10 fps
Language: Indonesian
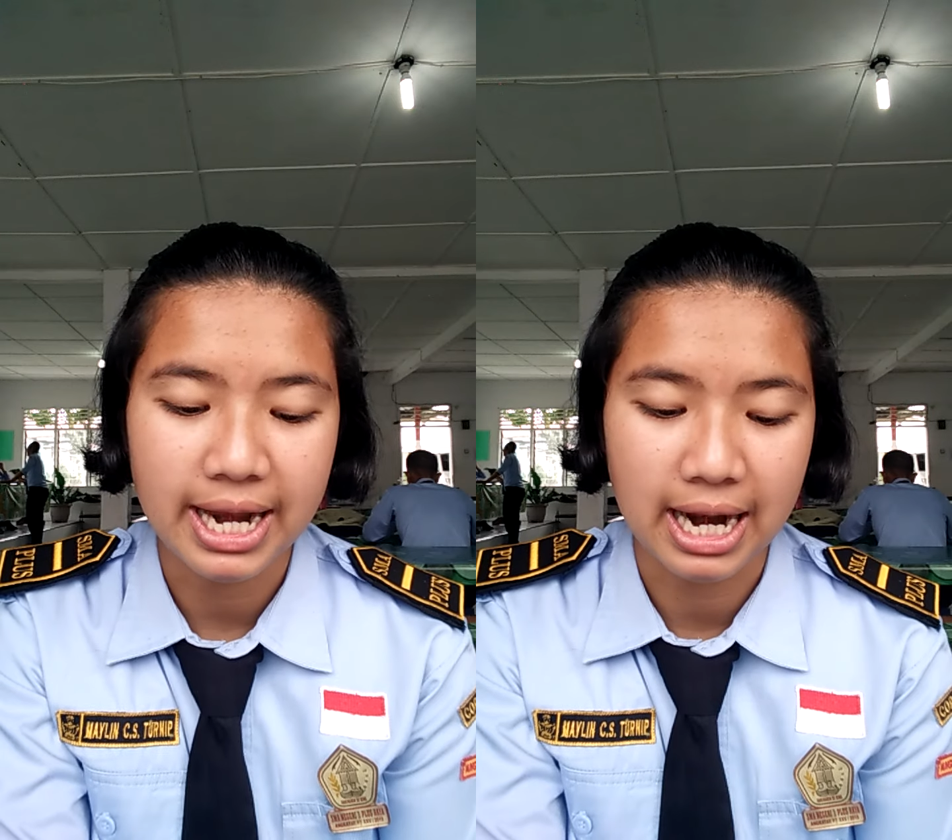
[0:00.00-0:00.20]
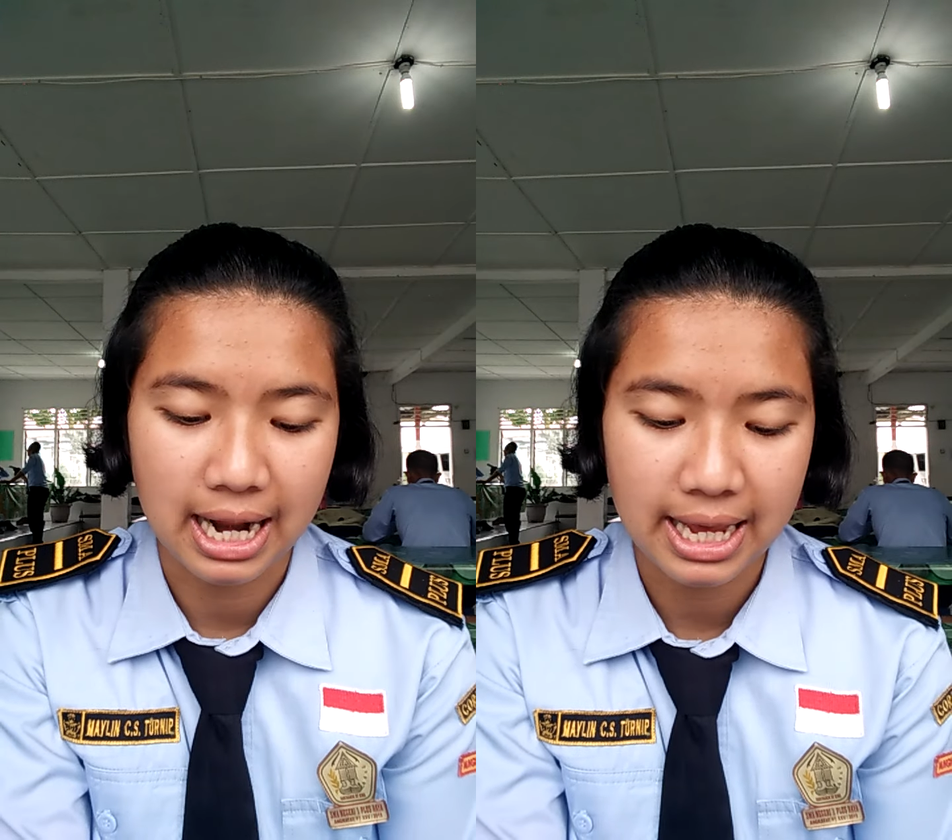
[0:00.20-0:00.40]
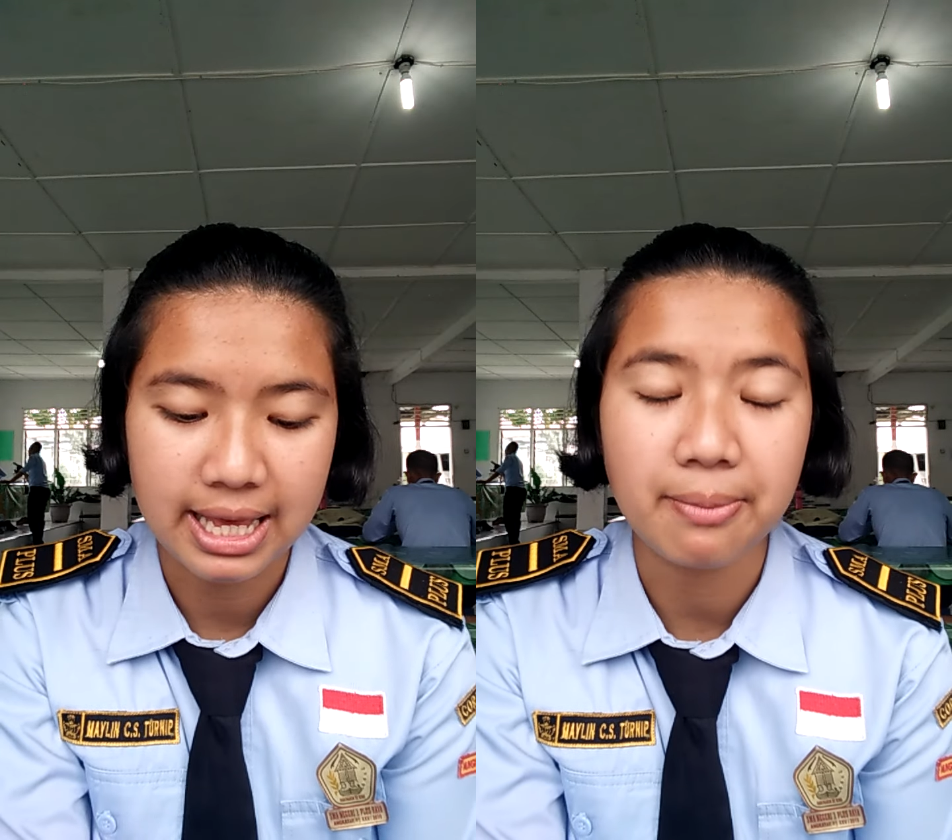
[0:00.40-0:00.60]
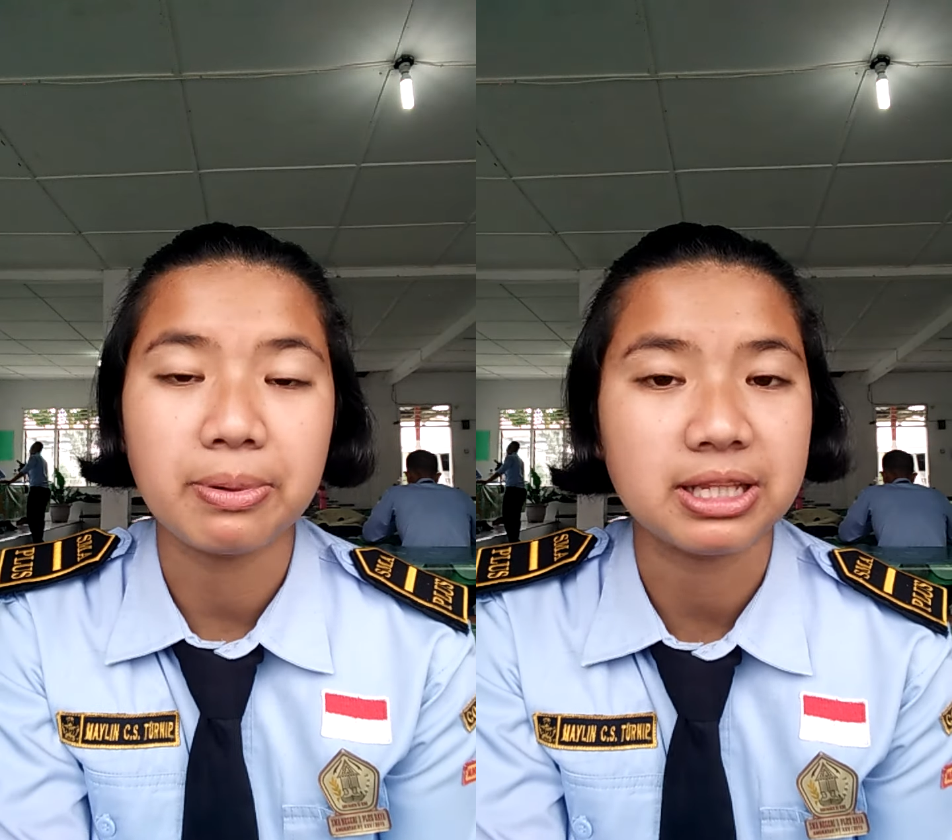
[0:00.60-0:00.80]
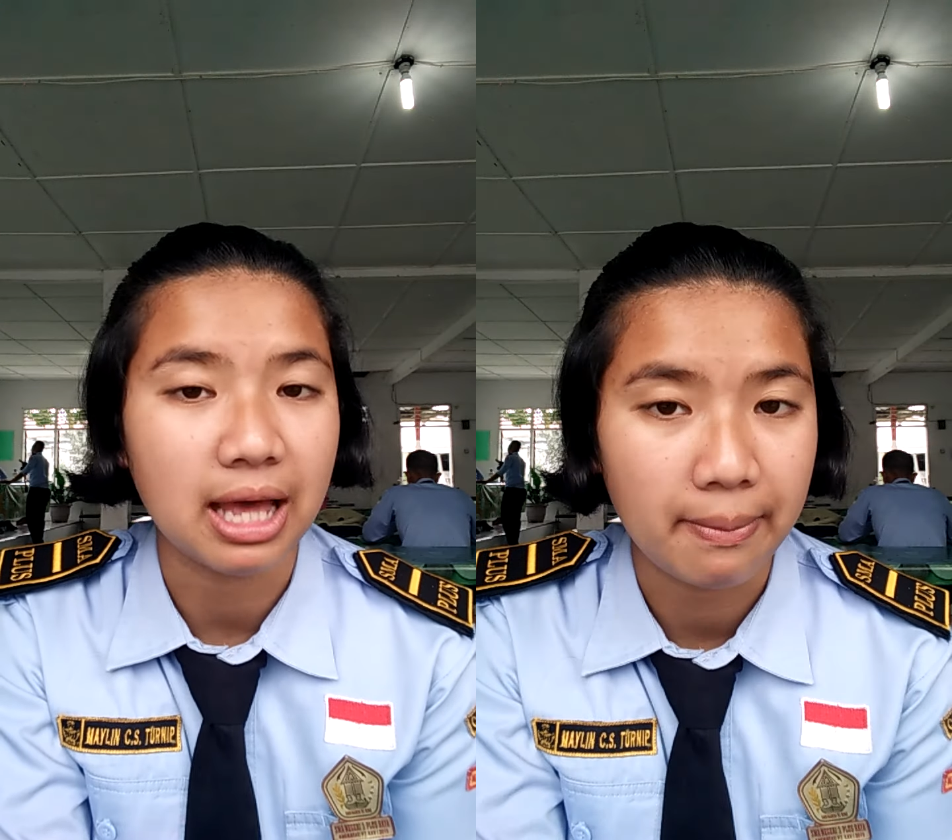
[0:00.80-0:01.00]
adalah yang
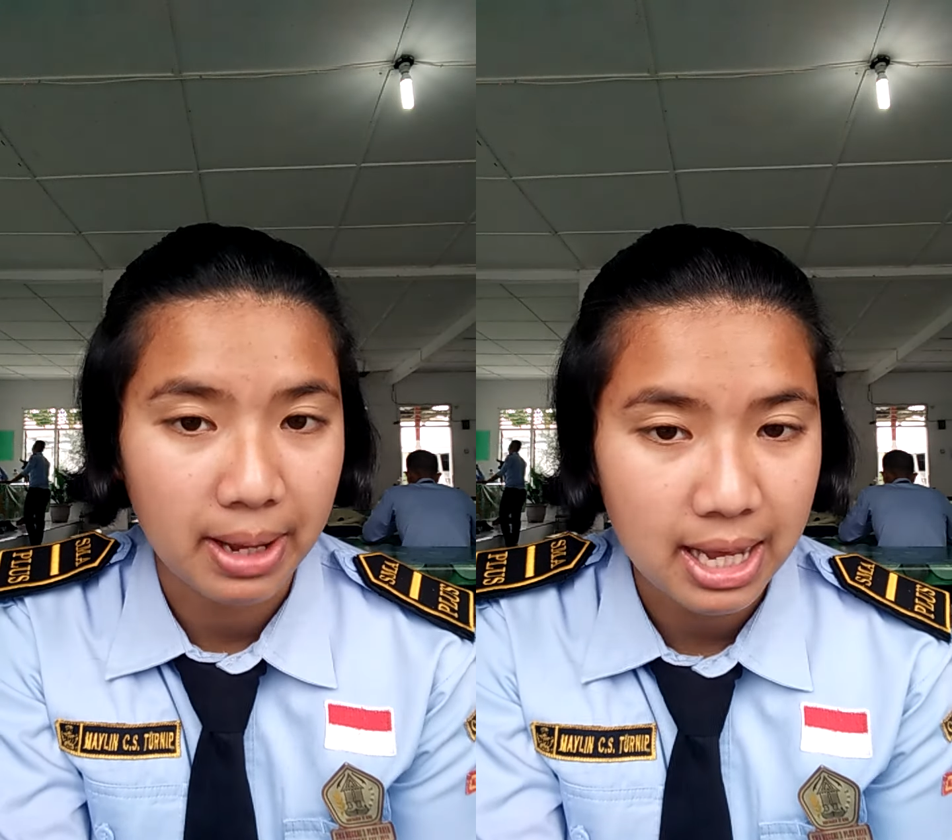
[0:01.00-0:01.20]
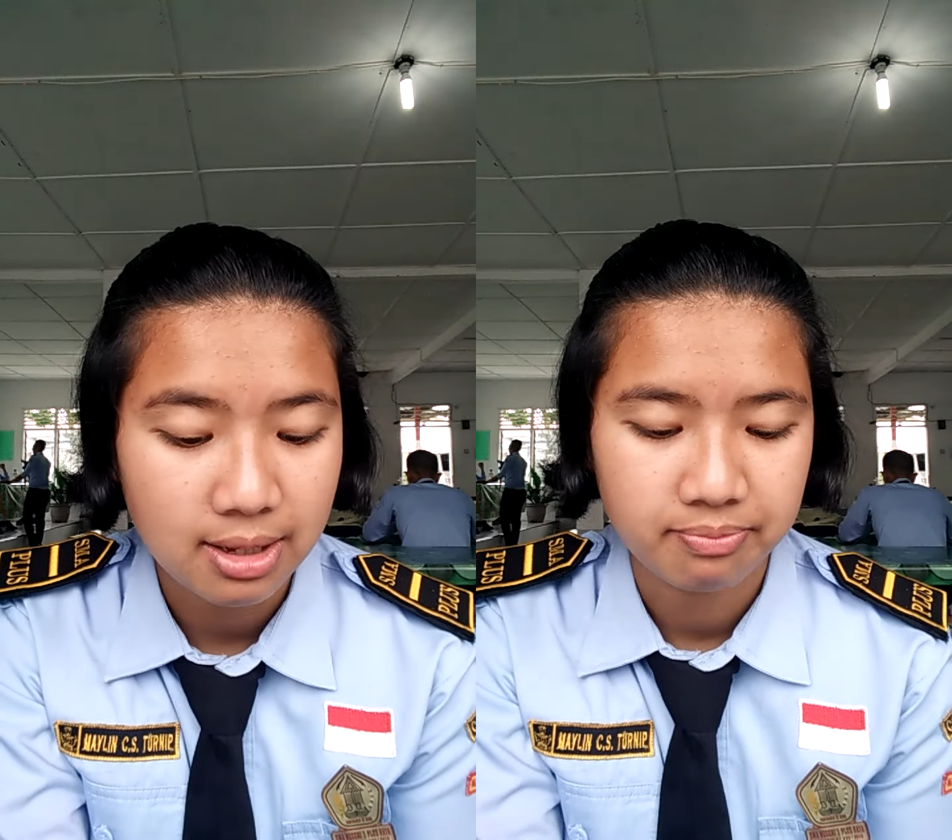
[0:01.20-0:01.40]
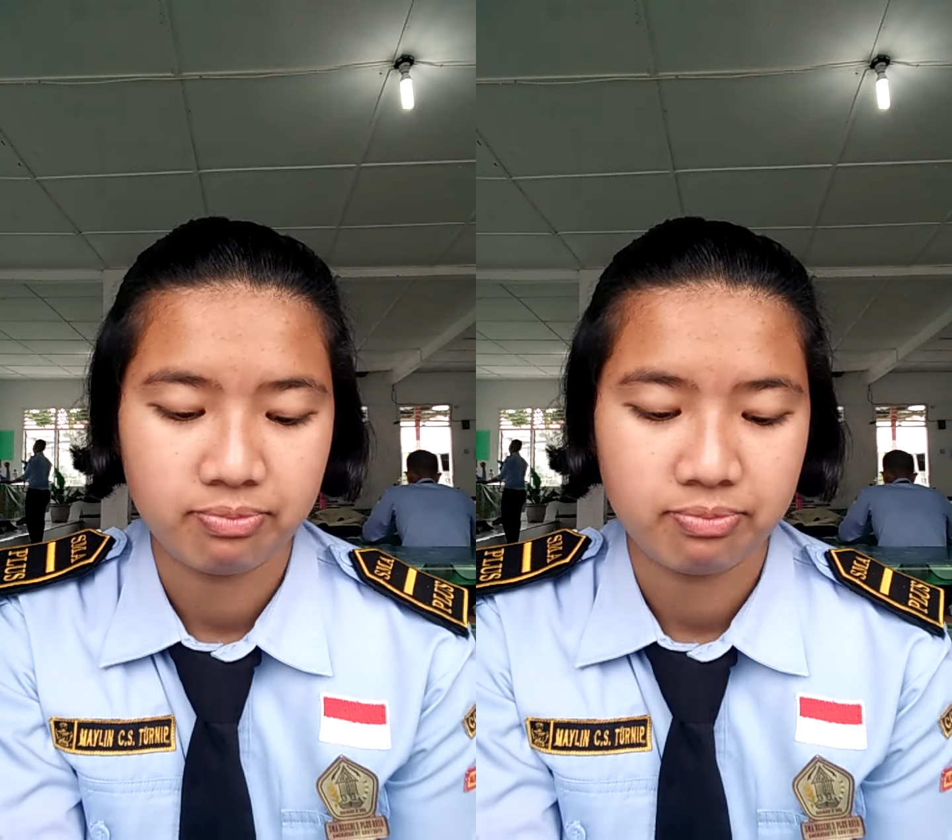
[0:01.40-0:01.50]
pertama,